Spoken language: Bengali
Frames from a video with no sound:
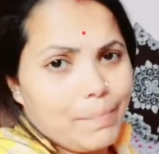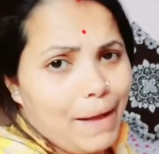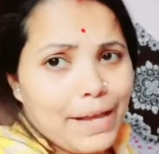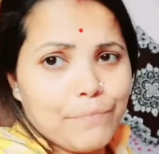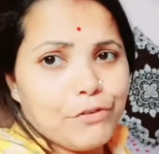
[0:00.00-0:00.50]

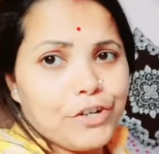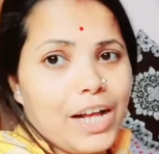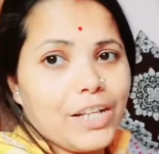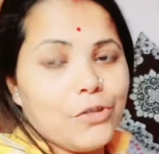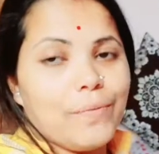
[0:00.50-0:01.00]

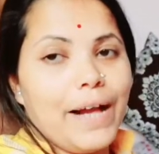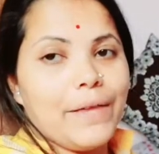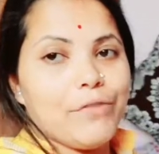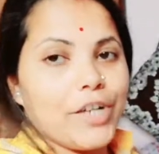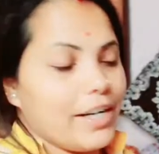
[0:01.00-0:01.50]
ভাইফোঁটা তো
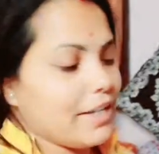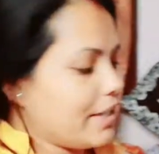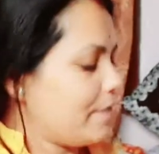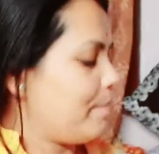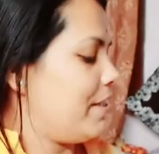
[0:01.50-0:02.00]
ভাইফোঁটার
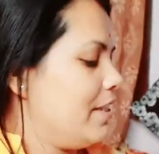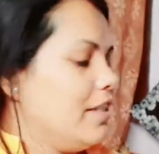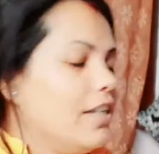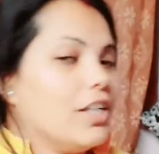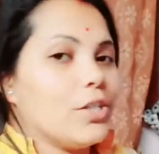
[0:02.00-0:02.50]
গিফট
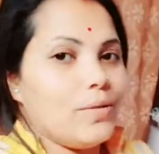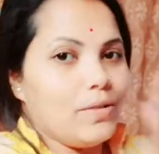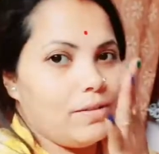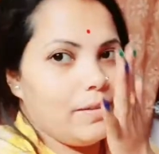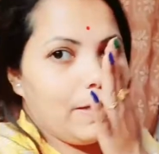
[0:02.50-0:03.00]
তো
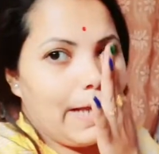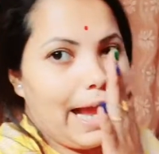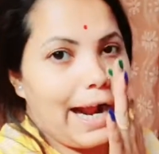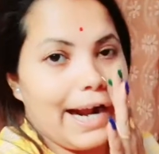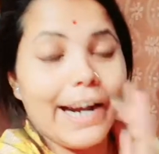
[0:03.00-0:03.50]

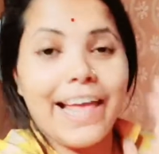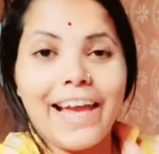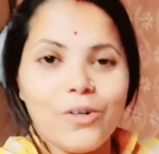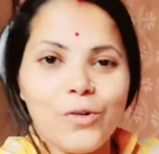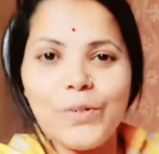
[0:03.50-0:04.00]
আর
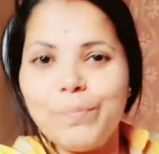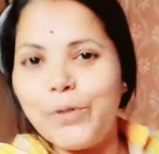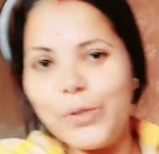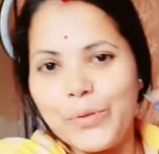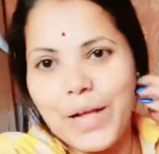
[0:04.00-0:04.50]
এখন
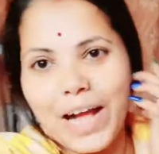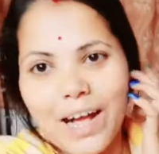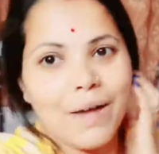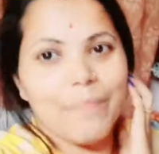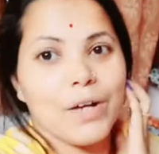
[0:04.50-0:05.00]
বন্ধুরা
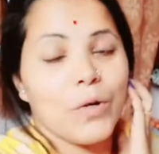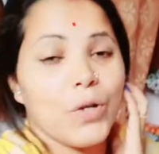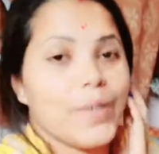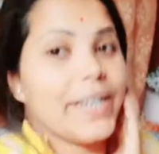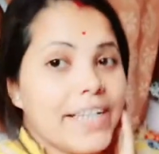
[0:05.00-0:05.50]
আমরা
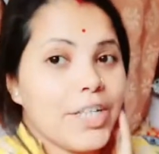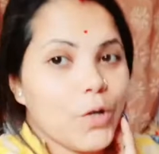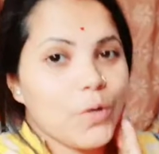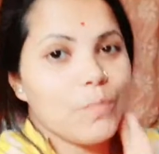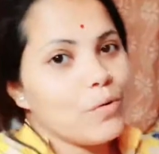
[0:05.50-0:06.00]
হলো রেডি
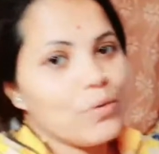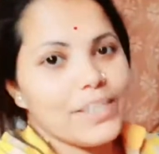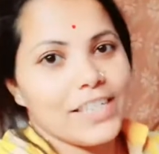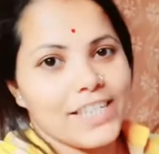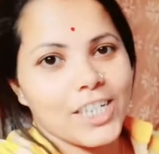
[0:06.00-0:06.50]
হব
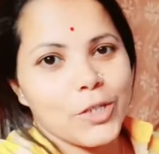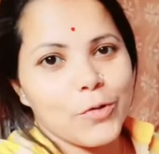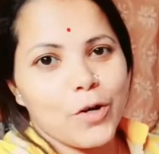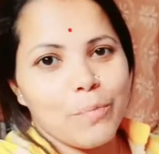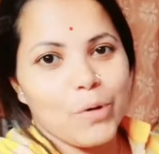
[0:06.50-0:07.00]
জাস্ট
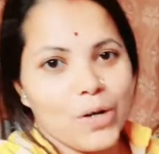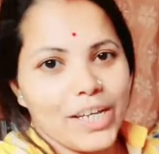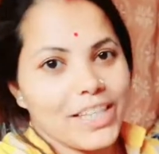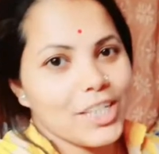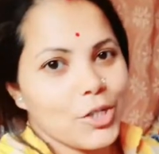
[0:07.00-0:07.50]
কিছুক্ষণ পরে
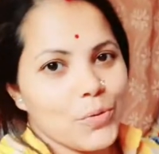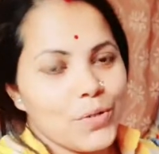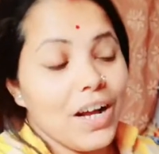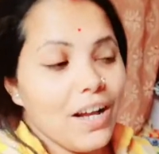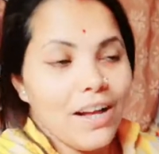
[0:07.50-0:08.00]
ত্রিশুর
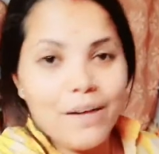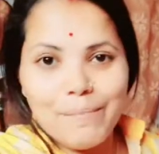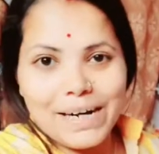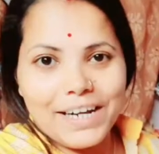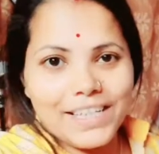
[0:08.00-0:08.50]

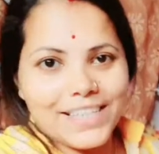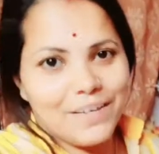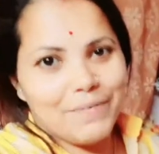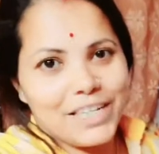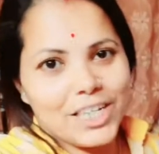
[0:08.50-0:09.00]
বার্থডে
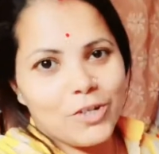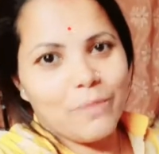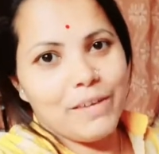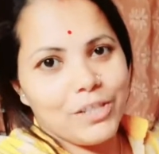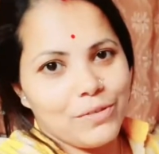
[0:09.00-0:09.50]
সেলিব্রেশন
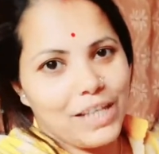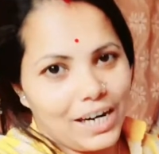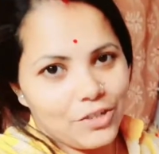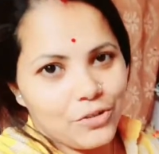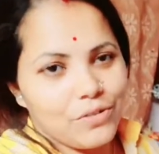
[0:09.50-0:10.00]
হবে তো
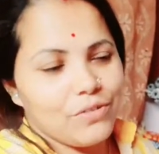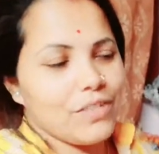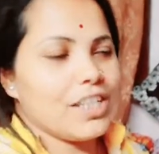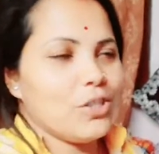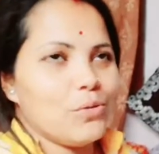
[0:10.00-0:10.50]
তার জন্য
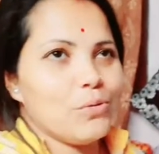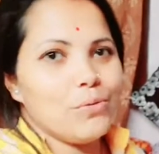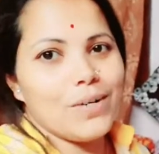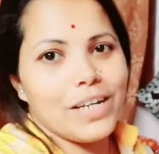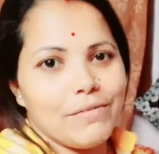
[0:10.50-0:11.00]
কিন্তু
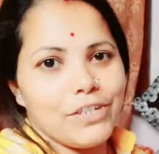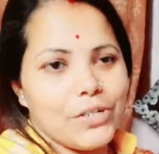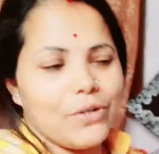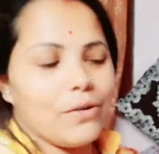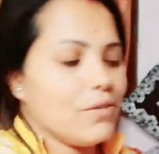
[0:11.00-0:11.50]
দুঃখের
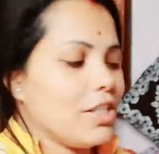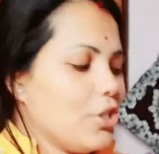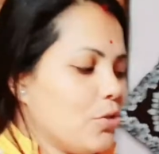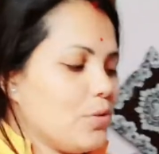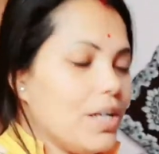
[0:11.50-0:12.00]
বিষয় হলো
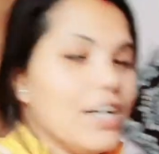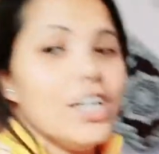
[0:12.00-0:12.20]
ত্রিশুর